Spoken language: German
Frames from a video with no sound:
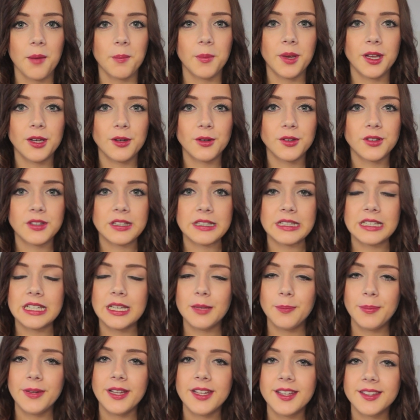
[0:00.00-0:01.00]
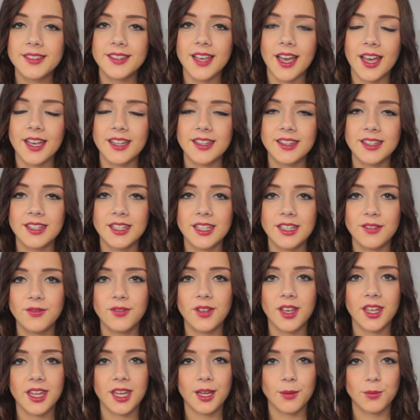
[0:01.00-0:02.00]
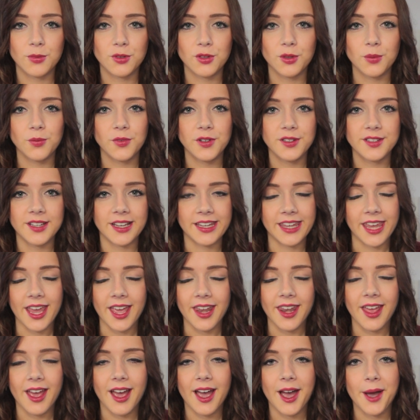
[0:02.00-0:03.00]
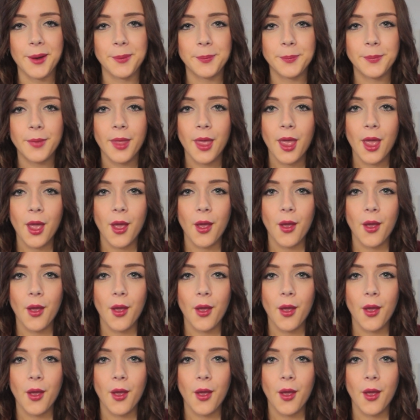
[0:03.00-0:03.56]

mit unseren Lieblingssachen, die wir eben zum Winter gerne haben.